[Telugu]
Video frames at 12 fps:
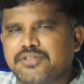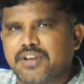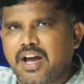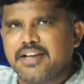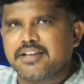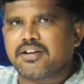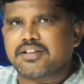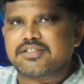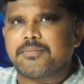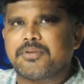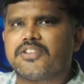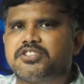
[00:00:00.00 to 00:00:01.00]
నాయకులకు
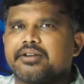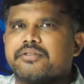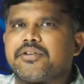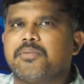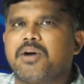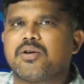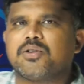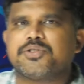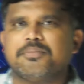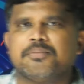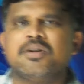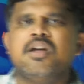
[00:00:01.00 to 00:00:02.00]
సంబంధించినటువంటి
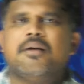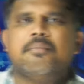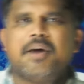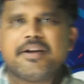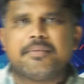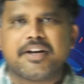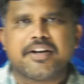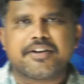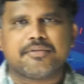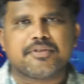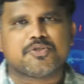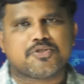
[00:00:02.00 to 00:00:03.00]
భాగత్వం
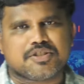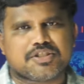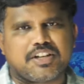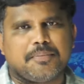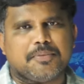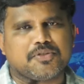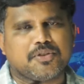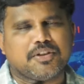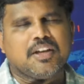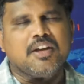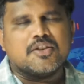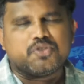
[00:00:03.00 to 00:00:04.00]
బయటపడేటటువంటి సిచ్యువేషన్ కనిపిస్తోంది
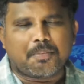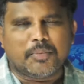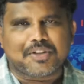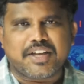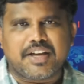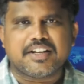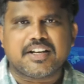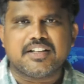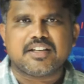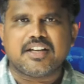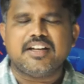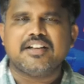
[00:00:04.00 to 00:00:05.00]
సో
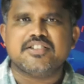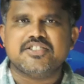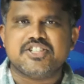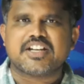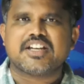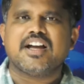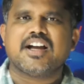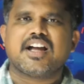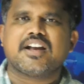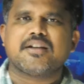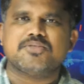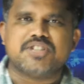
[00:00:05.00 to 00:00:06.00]
మొత్తానికైతే జకియా
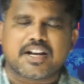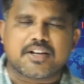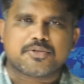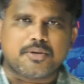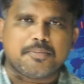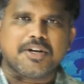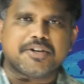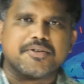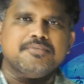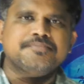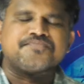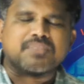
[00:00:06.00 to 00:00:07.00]
ఖానం జగన్తో పాటు
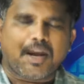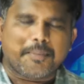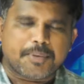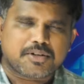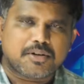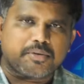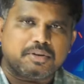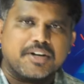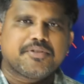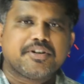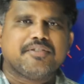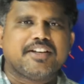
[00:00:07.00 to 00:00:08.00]
అప్పట్లో
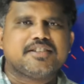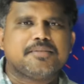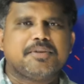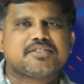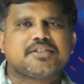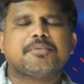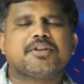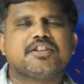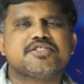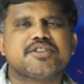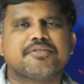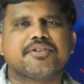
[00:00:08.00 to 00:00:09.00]
ఉన్నటువంటి వైసీపీకి
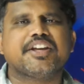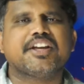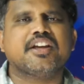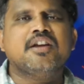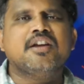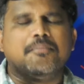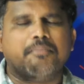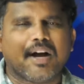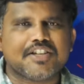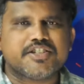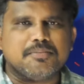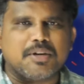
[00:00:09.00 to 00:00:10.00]
సంబంధించినటువంటి
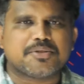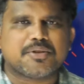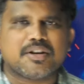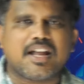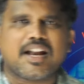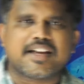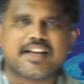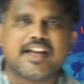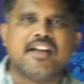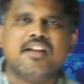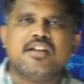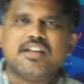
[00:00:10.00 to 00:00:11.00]
మాజీ మంత్రుల్ని అలాగే
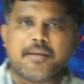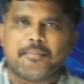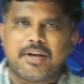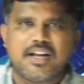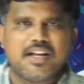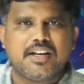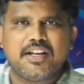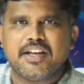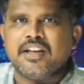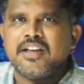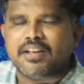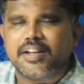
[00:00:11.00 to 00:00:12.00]
ఎమ్మెల్యేలని
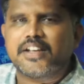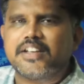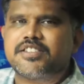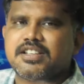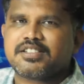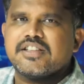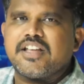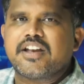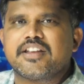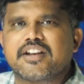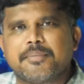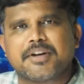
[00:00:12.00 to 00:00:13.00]
ఇరికిచ్చేసింది
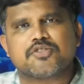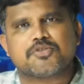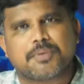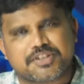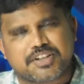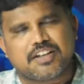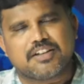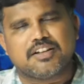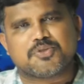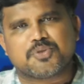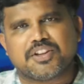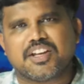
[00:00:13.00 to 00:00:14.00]
అనేది ఇక్కడ మనకు స్పష్టంగా
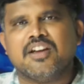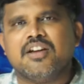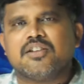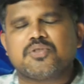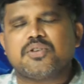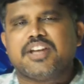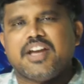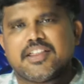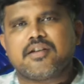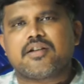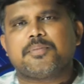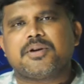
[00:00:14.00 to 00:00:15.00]
తెలుస్తుంది సో
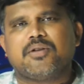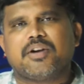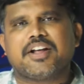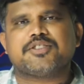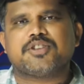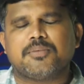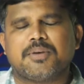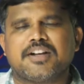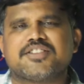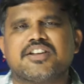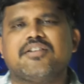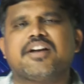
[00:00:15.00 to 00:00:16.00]
ఏదైనప్పటికీ కూడా తిరుమల
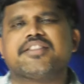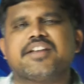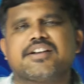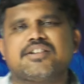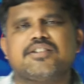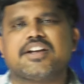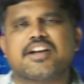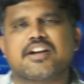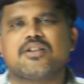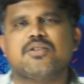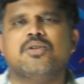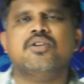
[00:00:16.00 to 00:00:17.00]
శ్రీవారి దర్శనం
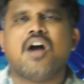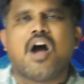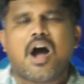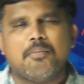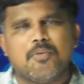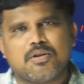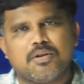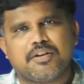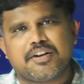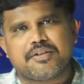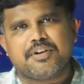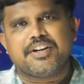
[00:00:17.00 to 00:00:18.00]
టికెట్లు
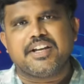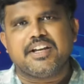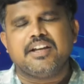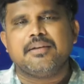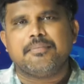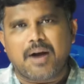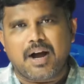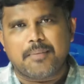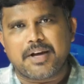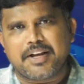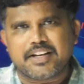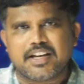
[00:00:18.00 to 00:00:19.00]
అమ్ముకున్నటువంటి
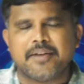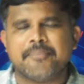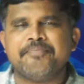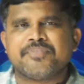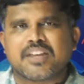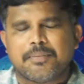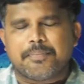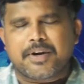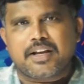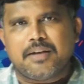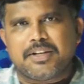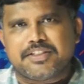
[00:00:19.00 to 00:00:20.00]
పాపానికి
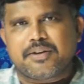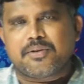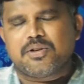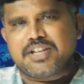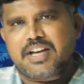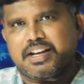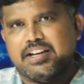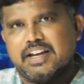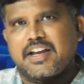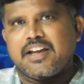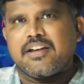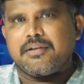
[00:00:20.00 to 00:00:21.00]
ఇప్పటికే మంత్రి రోజా అలాగే
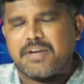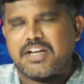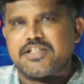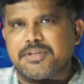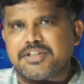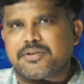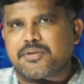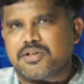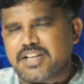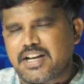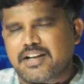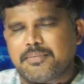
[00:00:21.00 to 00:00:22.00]
మాజీ మంత్రి
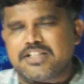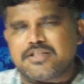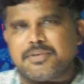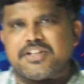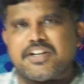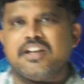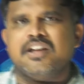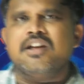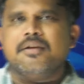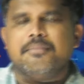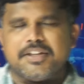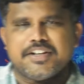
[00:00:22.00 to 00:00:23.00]
రోజా అలాగే మాజీ మంత్రి
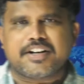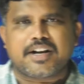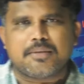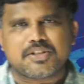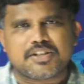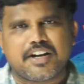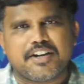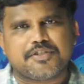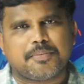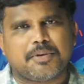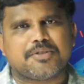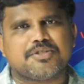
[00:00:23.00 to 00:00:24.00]
పెద్దిరెడ్డి
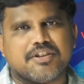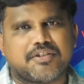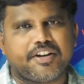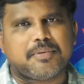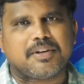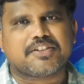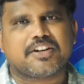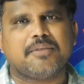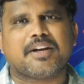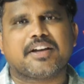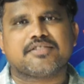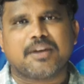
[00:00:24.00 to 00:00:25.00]
రామచంద్రారెడ్డితో పాటు చెవిరెడ్డి భాస్కర్ రెడ్డి
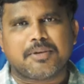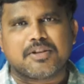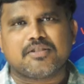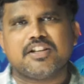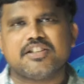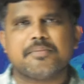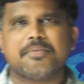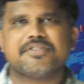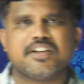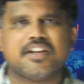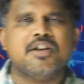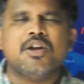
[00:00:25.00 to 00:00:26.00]
మాకేం సంబంధం లేదని
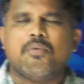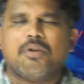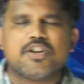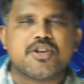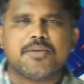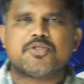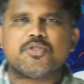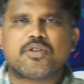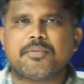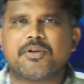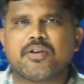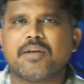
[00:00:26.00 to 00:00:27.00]
చెప్పేసి వాళ్ళు చెబుతూ
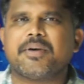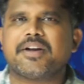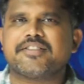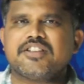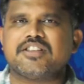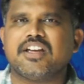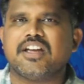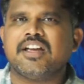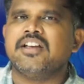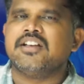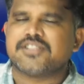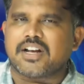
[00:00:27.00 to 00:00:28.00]
ఉన్నప్పుడు కూడా పరిస్థితి
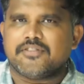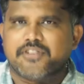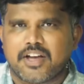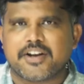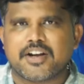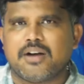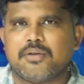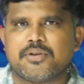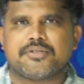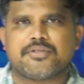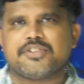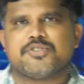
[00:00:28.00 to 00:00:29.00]
చాలా వేరు వేరుగా
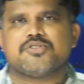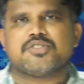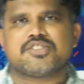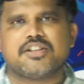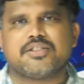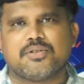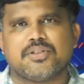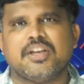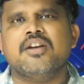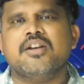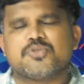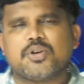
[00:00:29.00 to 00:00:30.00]
ఉన్నటువంటి సిచ్యువేషన్ అయితే ఉంది
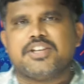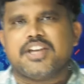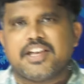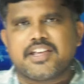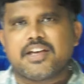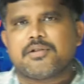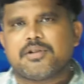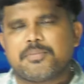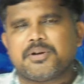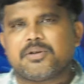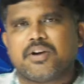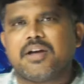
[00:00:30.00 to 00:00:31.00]
సో
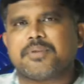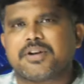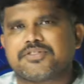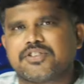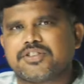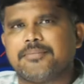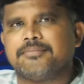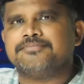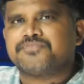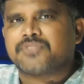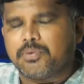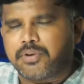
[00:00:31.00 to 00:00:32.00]
ఏదైనా కూడా ప్రస్తుతం
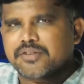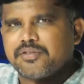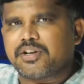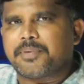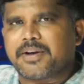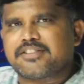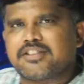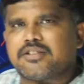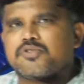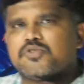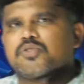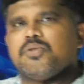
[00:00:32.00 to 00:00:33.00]
ఉన్నటువంటి
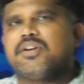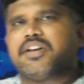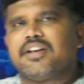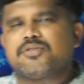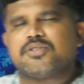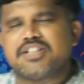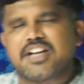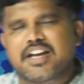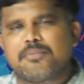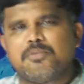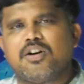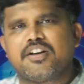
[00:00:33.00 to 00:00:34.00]
పరిస్థితులు చూస్తూ ఉంటే సో
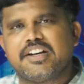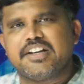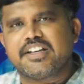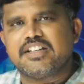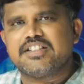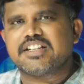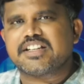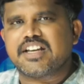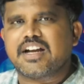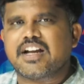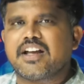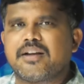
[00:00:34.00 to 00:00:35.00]
జగన్మోహన్ రెడ్డికి
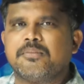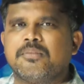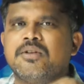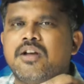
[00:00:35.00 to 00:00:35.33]
జకియాకాలం